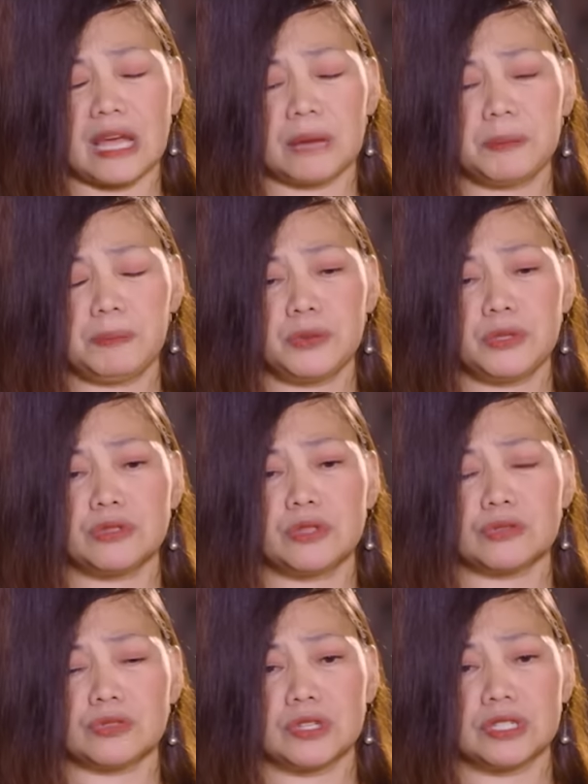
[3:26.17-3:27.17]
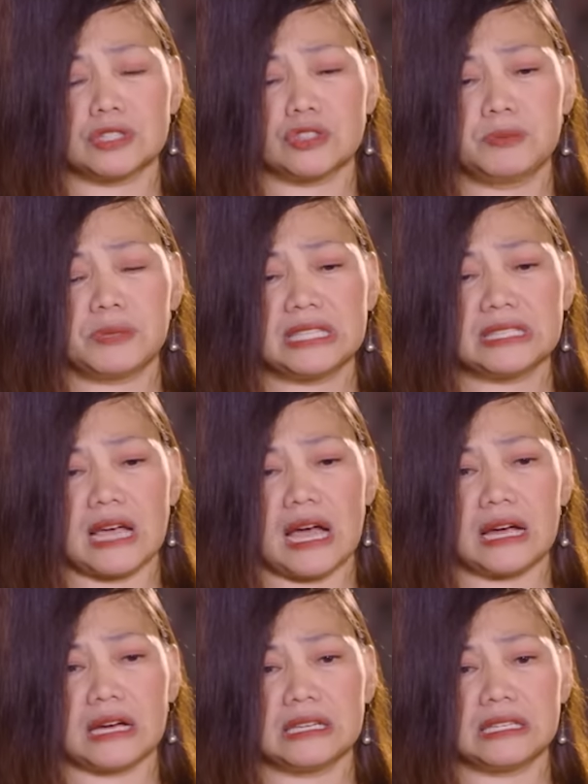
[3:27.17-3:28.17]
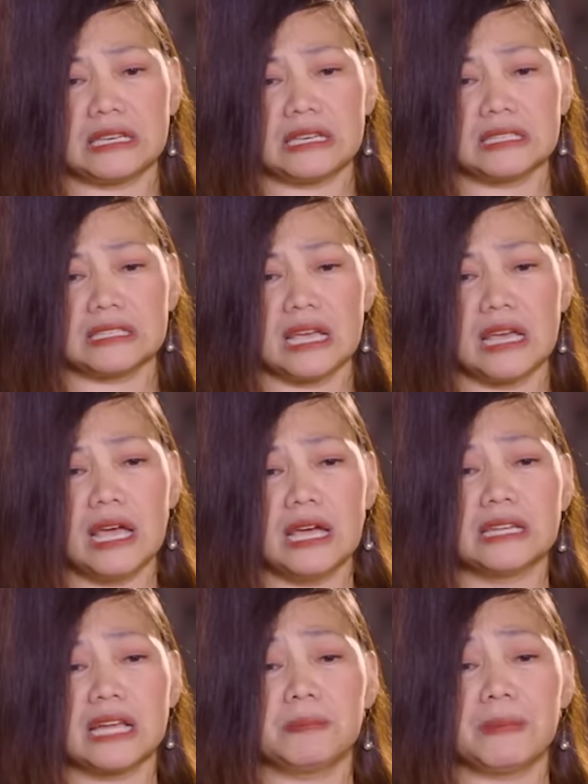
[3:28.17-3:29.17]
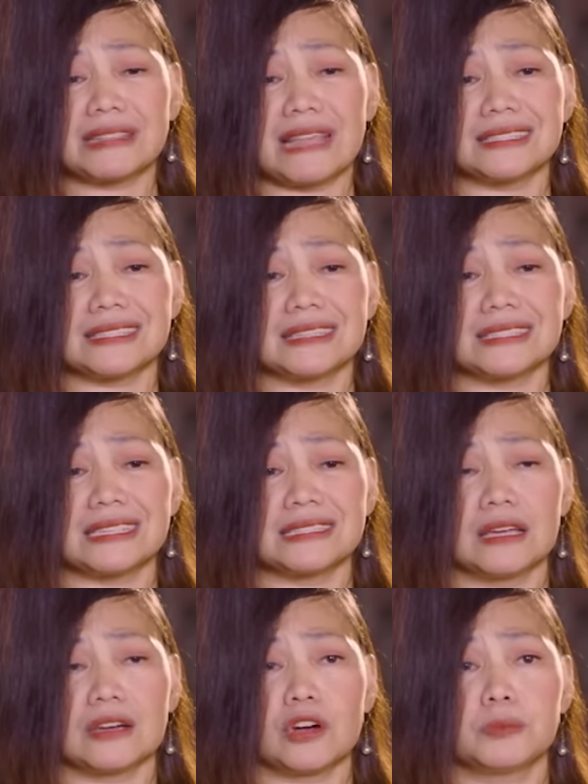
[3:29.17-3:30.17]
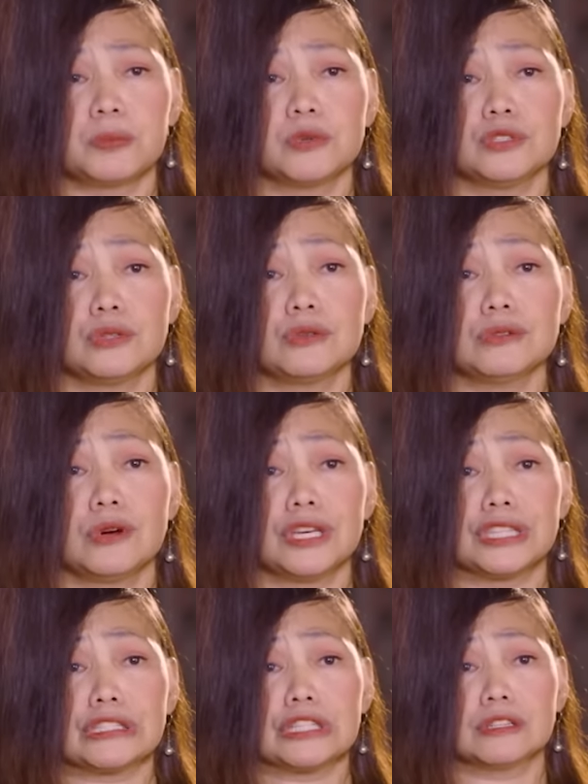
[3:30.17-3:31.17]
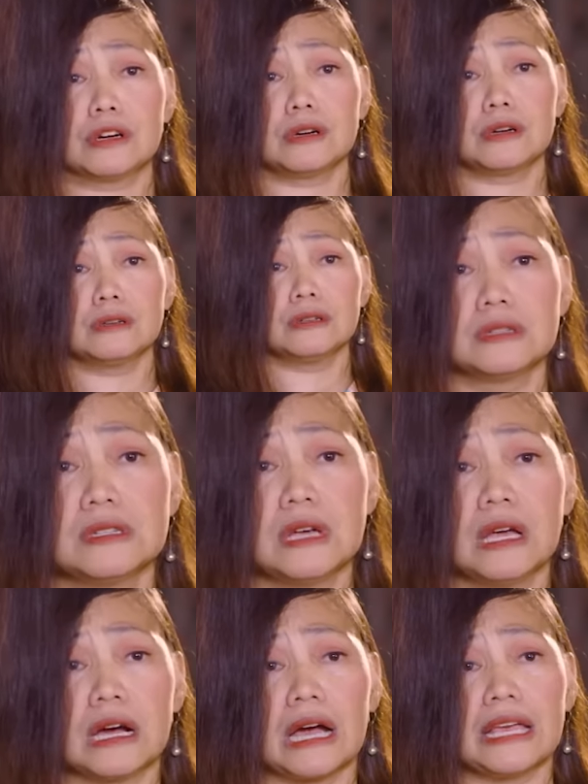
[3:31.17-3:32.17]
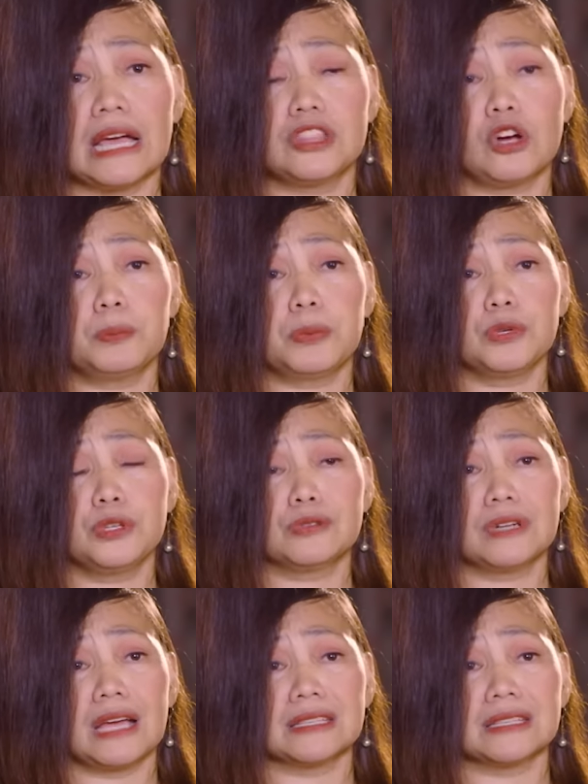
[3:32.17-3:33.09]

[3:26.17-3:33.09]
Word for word: Sabi po ng doktor na tumingin sa akin is, nagmetastasis na raw po yung goiter ko. Kaya daw po yung